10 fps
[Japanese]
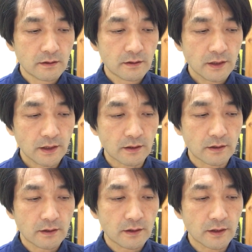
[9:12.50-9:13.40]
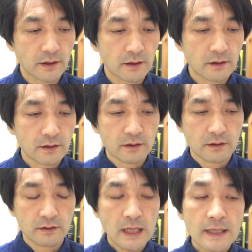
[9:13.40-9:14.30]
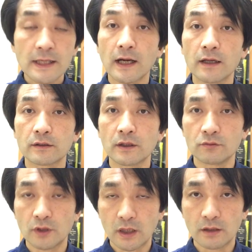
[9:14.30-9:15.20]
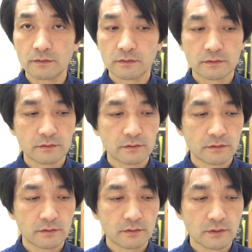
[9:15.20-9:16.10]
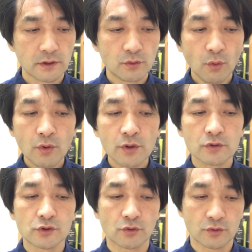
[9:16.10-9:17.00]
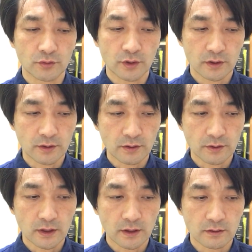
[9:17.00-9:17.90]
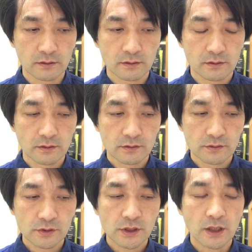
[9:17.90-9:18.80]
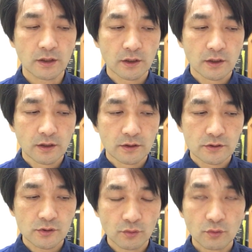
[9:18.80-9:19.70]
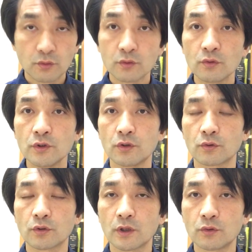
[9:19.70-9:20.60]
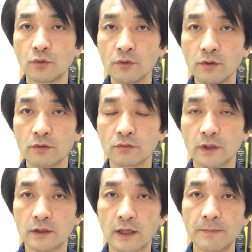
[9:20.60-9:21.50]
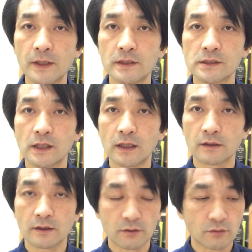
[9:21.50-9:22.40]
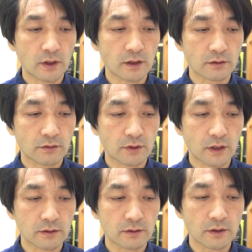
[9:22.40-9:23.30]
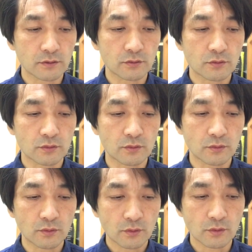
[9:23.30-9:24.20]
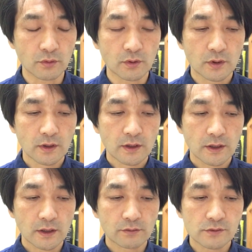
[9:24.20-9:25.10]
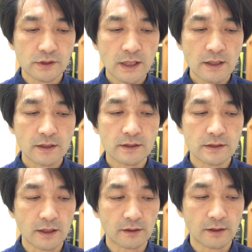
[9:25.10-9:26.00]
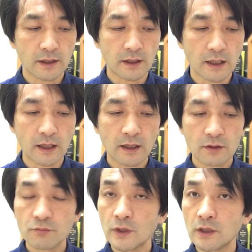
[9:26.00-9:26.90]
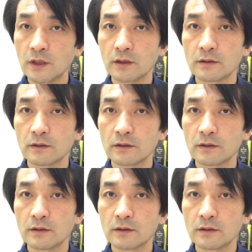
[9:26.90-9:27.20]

で、何があったのか、でどういう状況だったのか、そしてそのことによってどのようなダメージがあったのかとかっていうことを、整理されて明るみに